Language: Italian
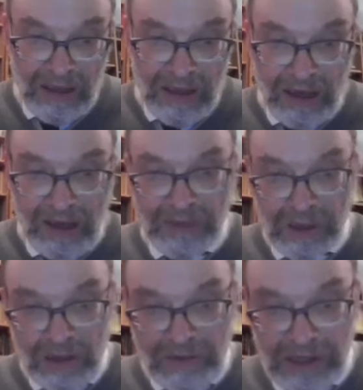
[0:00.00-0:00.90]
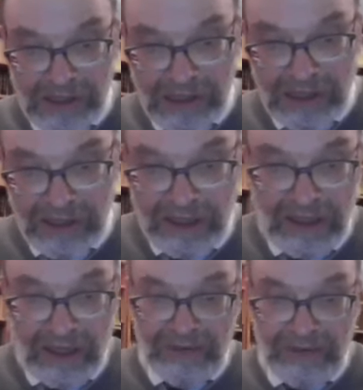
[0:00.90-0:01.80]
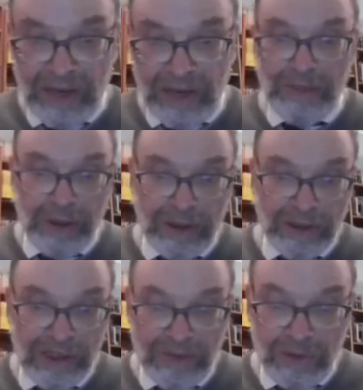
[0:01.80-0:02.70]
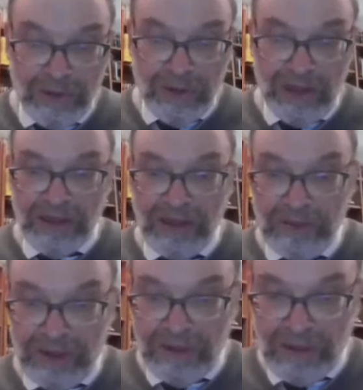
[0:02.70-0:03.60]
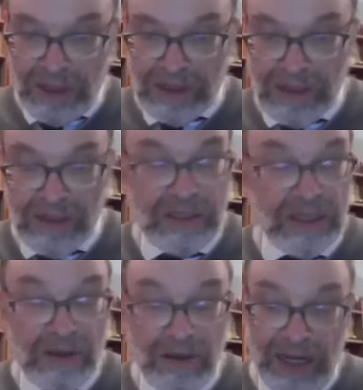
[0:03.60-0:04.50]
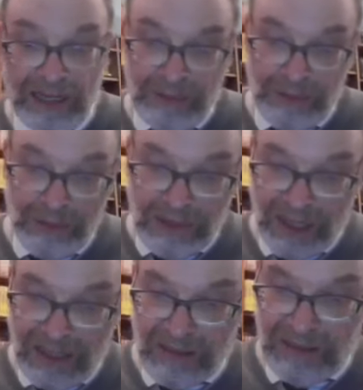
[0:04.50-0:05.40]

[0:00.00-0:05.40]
Rav Soloveitchik avrebbe poi ricevuto anche un'educazione secolare più tardi,